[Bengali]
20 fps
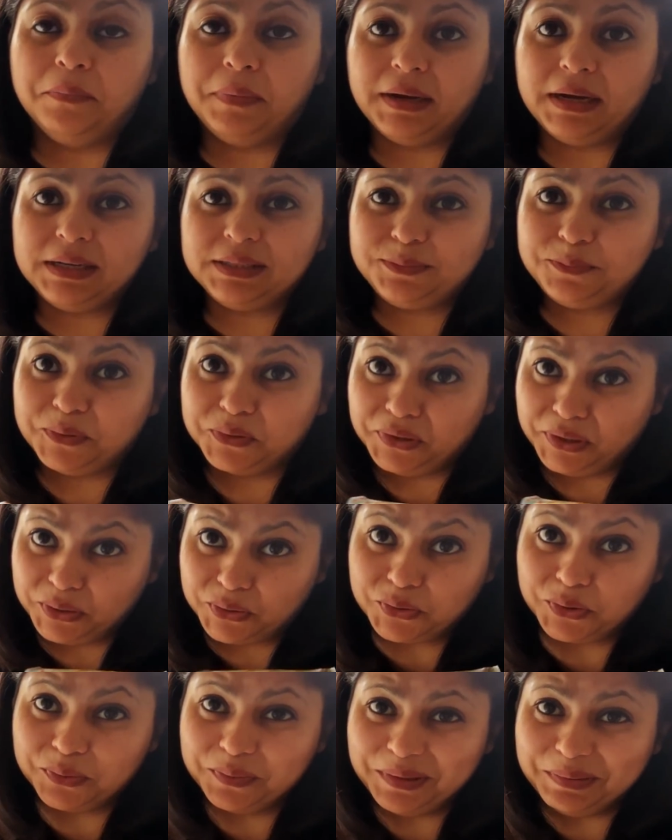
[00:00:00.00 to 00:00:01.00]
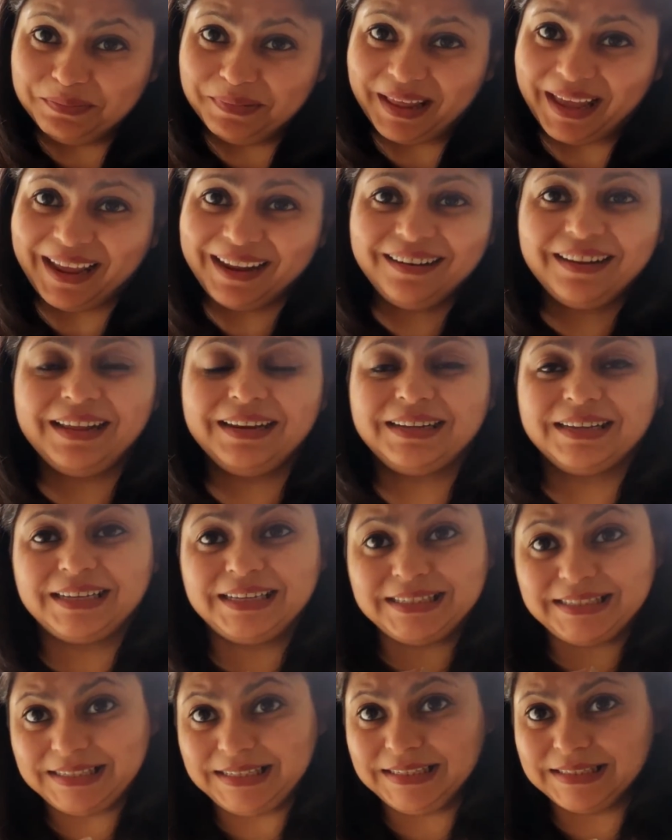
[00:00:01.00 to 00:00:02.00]
বাট পনির খুবই ব্ল্যান্ড
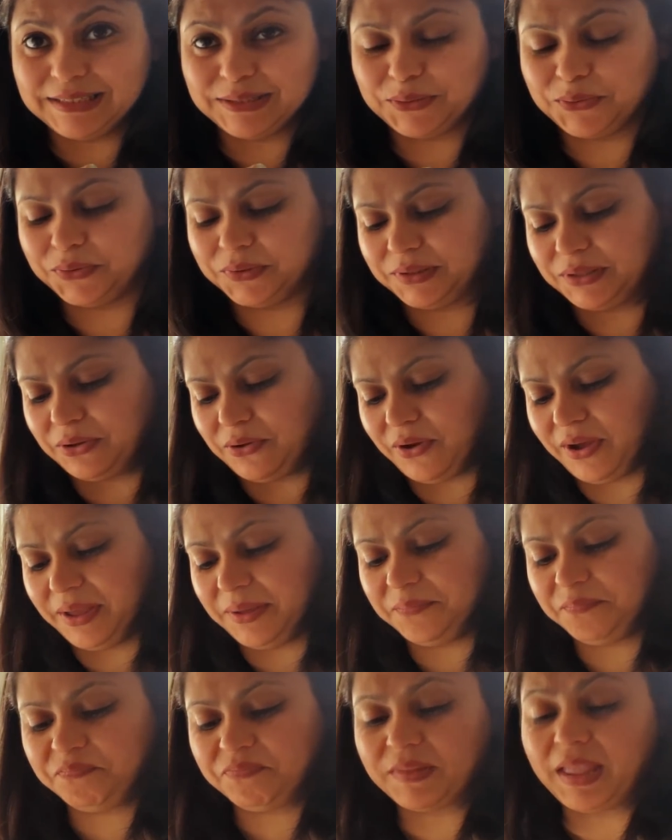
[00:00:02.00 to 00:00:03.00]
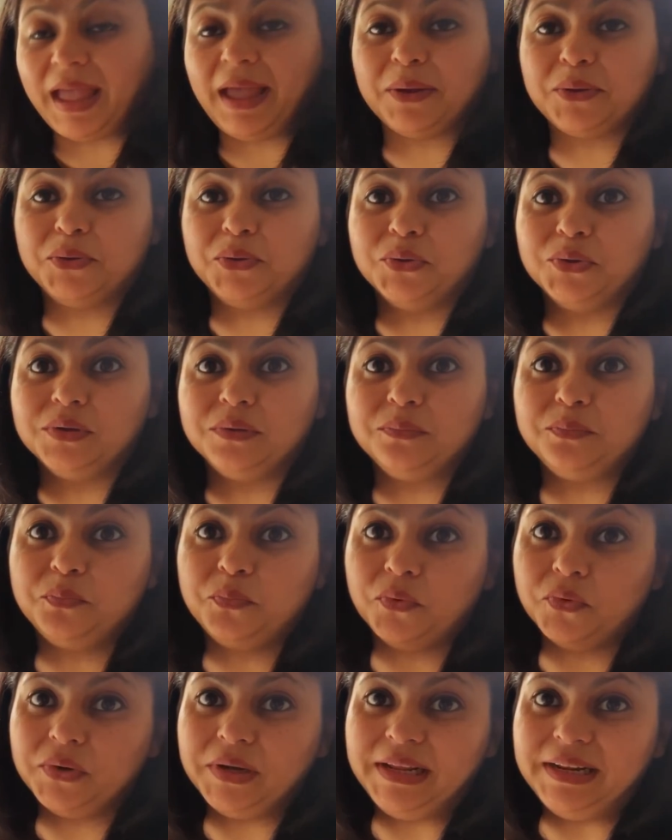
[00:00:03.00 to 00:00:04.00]
এটাকে সিজন করতে হয় এখন
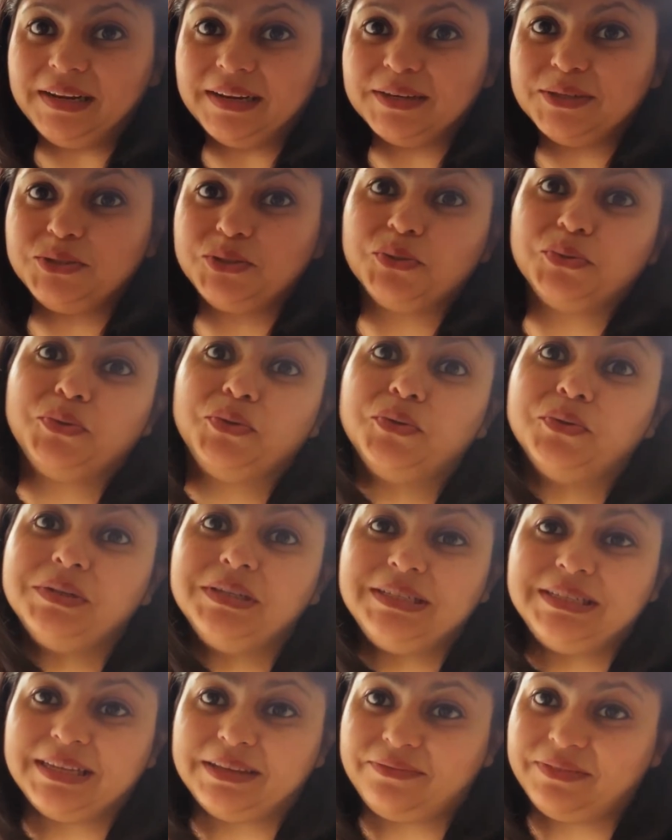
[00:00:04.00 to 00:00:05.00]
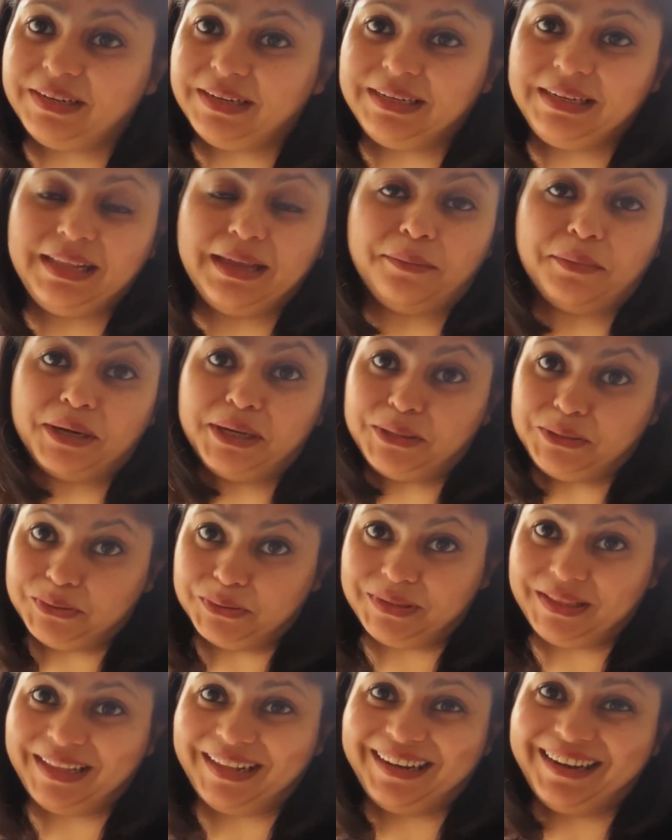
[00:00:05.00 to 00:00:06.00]
পনিরের জন্য ডেফিনেটলি আমার একটু
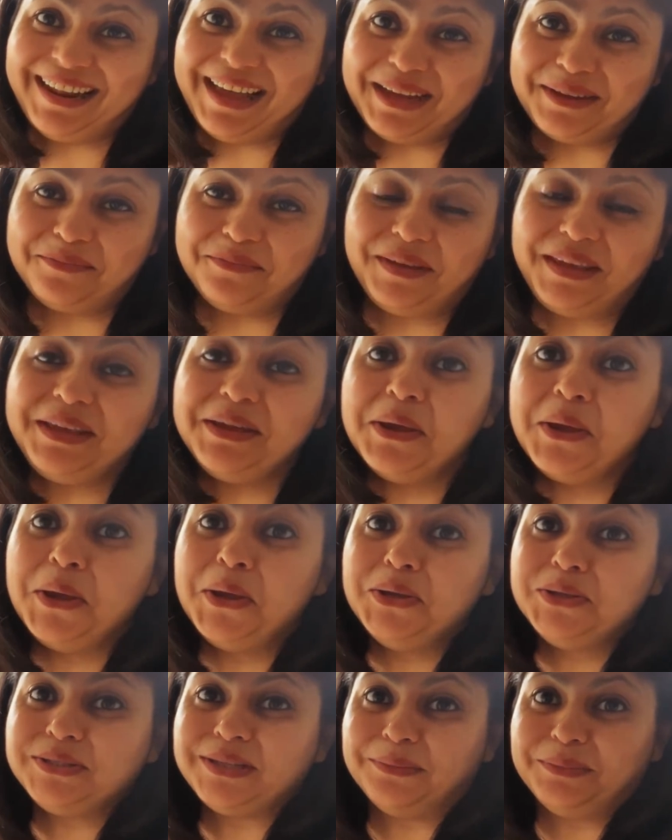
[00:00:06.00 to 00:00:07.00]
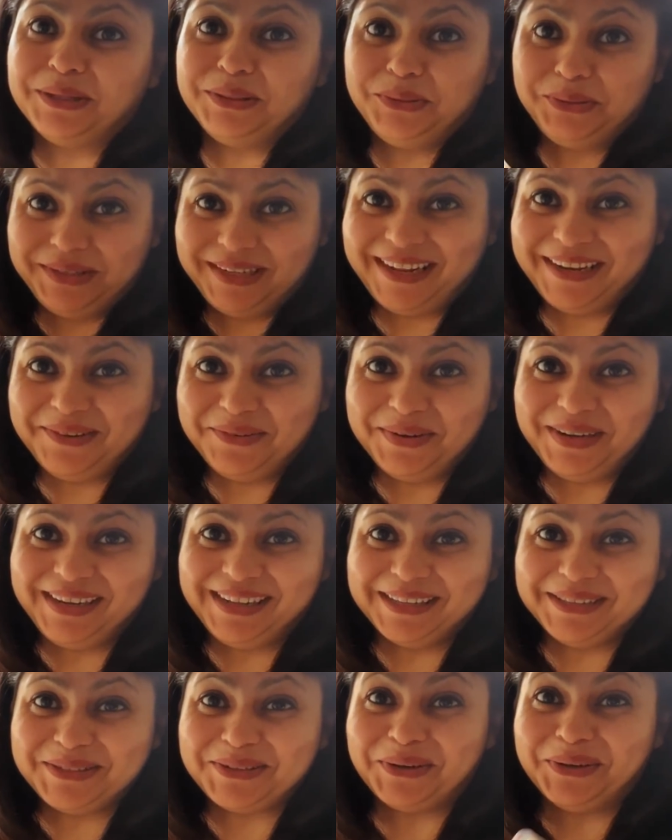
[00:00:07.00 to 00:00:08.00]
তেল লাগবেই সো আমার দুইটা
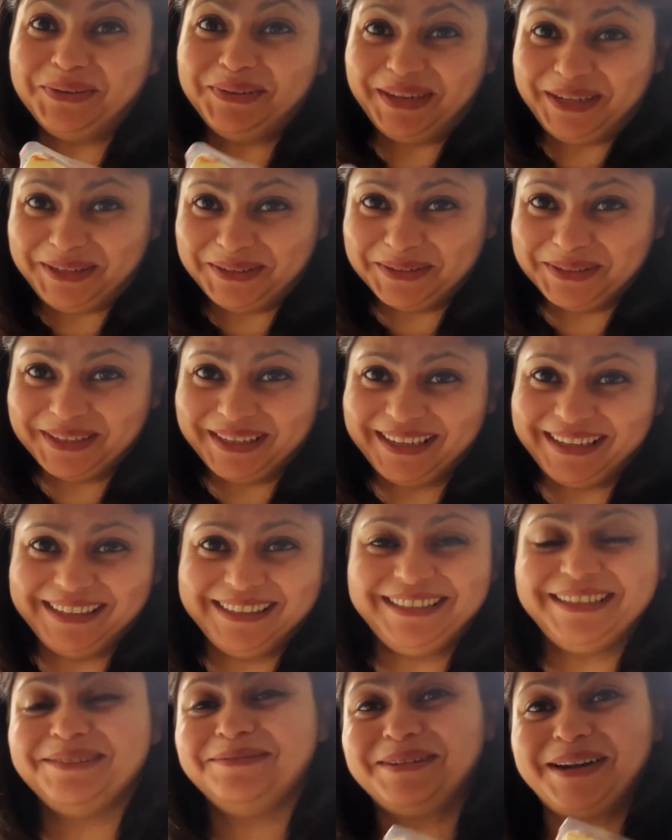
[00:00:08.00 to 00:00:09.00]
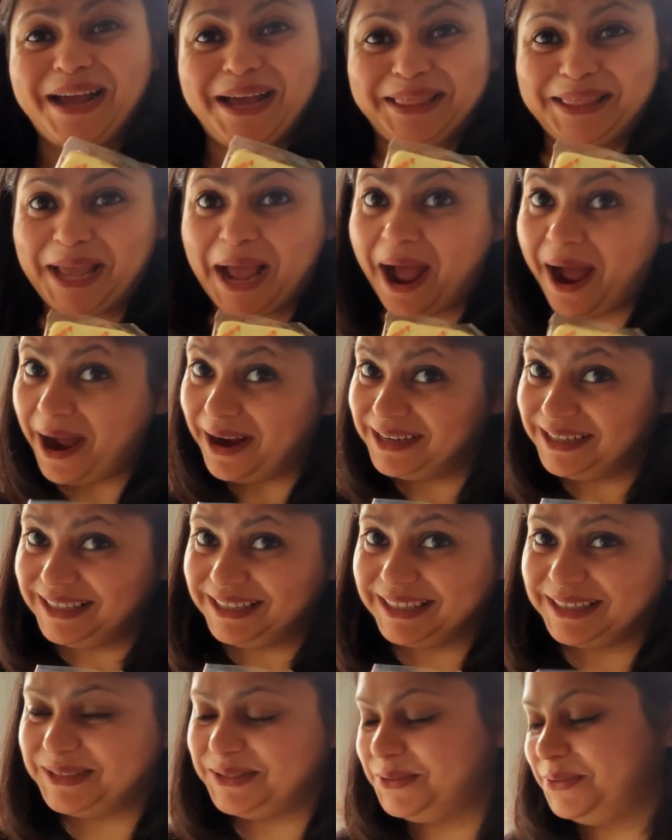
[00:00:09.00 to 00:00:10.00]
ইনগ্রিডিয়েন্টস অলরেডি হয়ে গেছে আমার হাতে আর
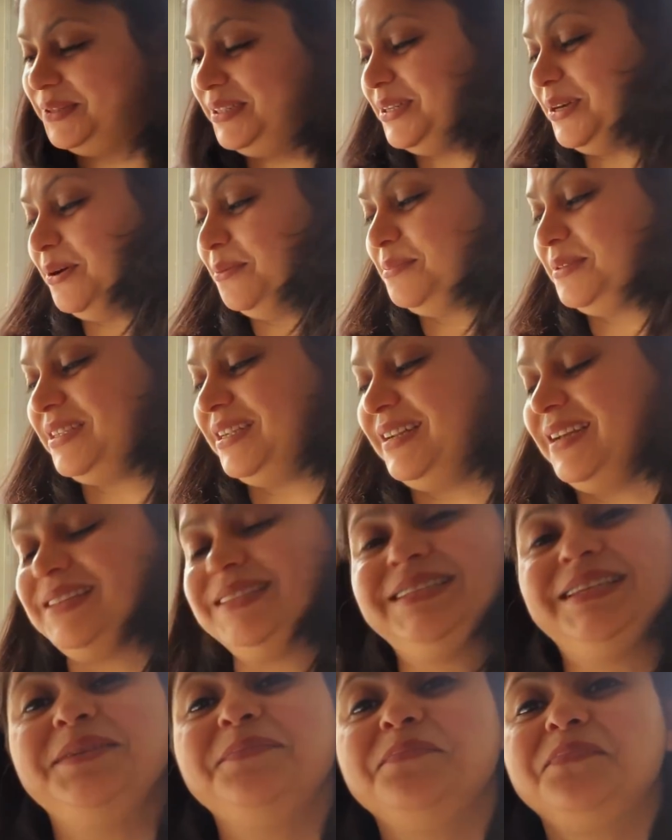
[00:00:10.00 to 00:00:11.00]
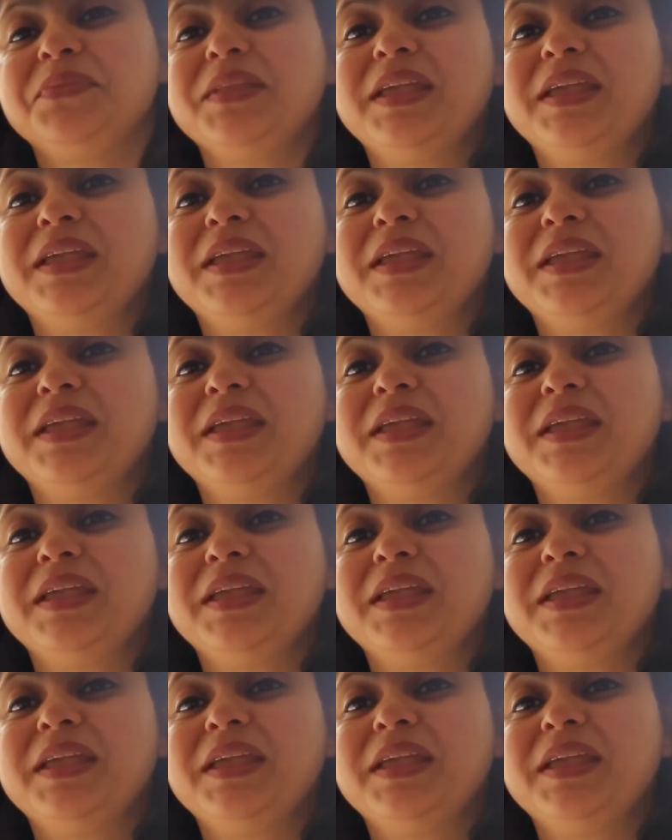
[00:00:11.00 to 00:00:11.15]
জাস্ট দুইটা অপশান আছে